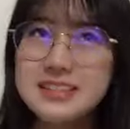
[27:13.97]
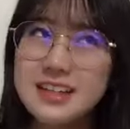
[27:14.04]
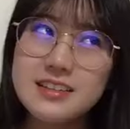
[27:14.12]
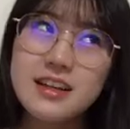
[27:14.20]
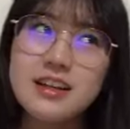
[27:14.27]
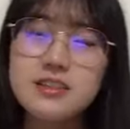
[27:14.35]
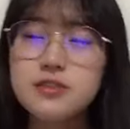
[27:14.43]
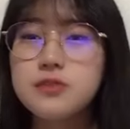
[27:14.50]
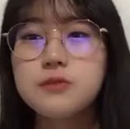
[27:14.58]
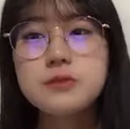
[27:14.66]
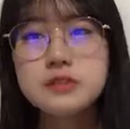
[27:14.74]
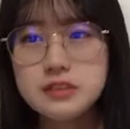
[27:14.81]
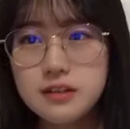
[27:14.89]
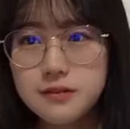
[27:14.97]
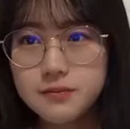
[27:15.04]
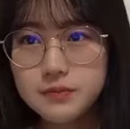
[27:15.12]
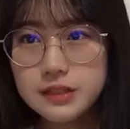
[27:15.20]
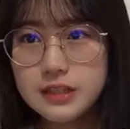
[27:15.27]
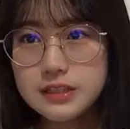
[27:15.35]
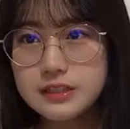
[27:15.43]
いぶき多分いつかな
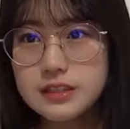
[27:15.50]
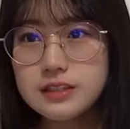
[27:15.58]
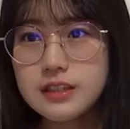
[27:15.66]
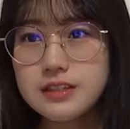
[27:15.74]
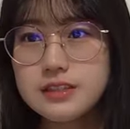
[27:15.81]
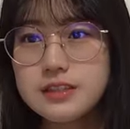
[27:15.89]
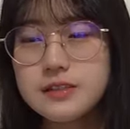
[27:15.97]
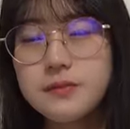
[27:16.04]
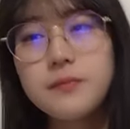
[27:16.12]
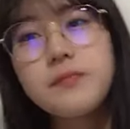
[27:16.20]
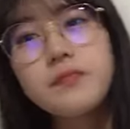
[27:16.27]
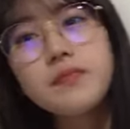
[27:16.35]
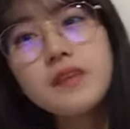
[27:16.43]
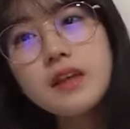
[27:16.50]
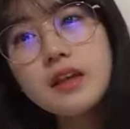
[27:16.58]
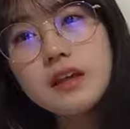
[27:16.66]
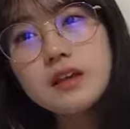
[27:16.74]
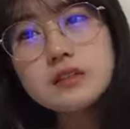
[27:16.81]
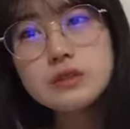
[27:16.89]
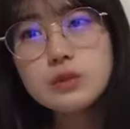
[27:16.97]
と思ったらいつだったし
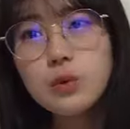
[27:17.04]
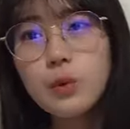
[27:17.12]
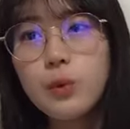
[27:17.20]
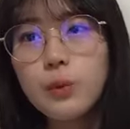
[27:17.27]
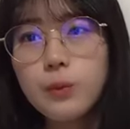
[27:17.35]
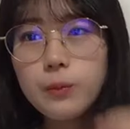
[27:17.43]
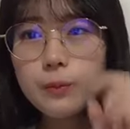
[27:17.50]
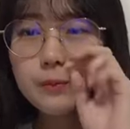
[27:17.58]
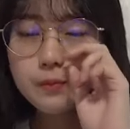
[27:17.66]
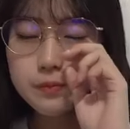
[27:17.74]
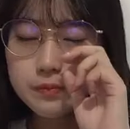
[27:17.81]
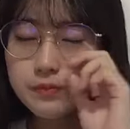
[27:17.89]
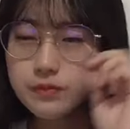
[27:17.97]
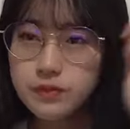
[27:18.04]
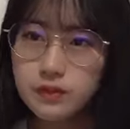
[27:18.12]
そう